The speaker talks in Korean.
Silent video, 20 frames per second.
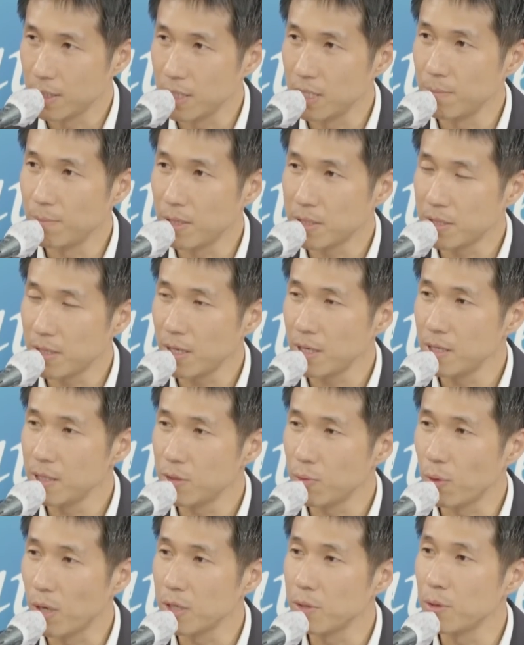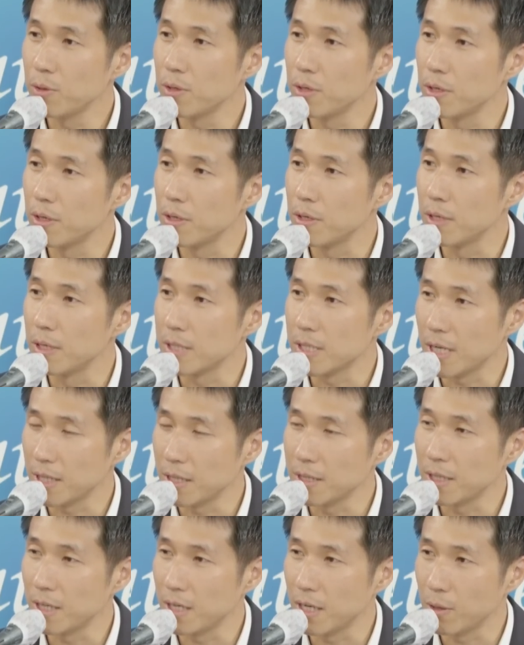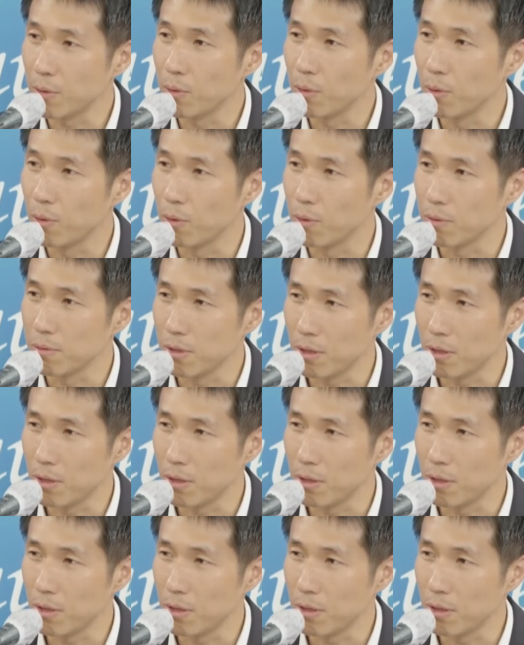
이른바 세일즈 외교를 잘했다라고